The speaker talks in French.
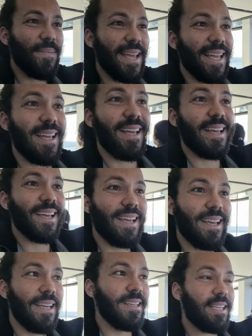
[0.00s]
Mais
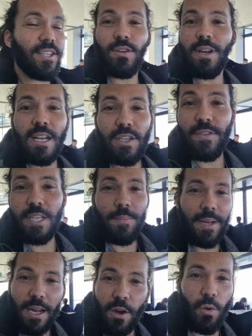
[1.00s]
ces gens-là, je vais
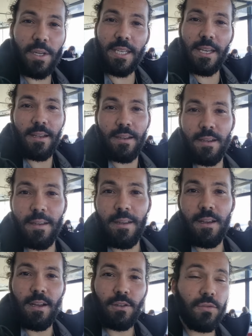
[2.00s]
jamais les recroiser.
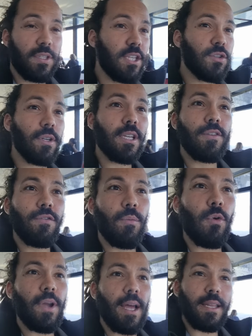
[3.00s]
Tous ces gens qui vont me
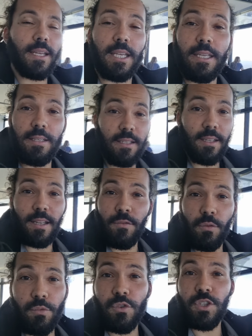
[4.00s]
regarder, qui certains
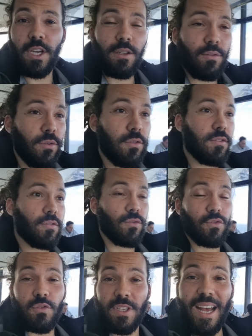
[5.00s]
vont me juger, d'autres sont
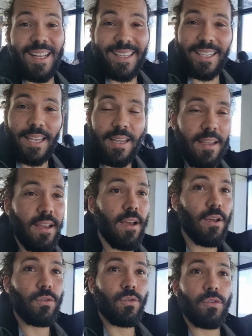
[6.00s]
juste intrigués,
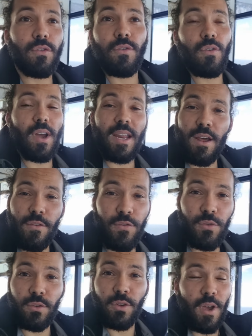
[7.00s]
d'autres n'en ont rien à
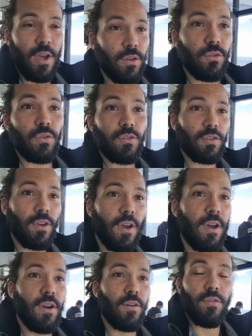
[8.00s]
foutre, d'autres
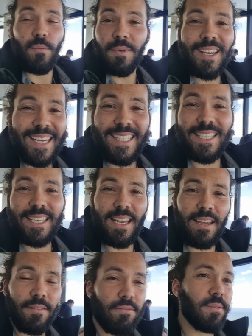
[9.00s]
vont me
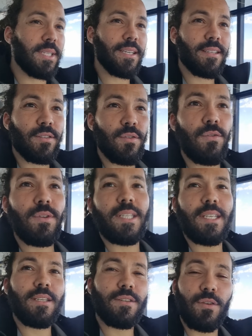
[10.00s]
critiquer, vont dire
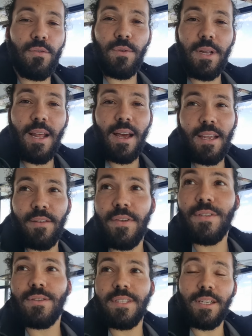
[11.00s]
celui-ci, celui-là, il fait
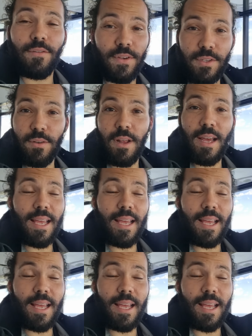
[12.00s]
ceci, il fait cela.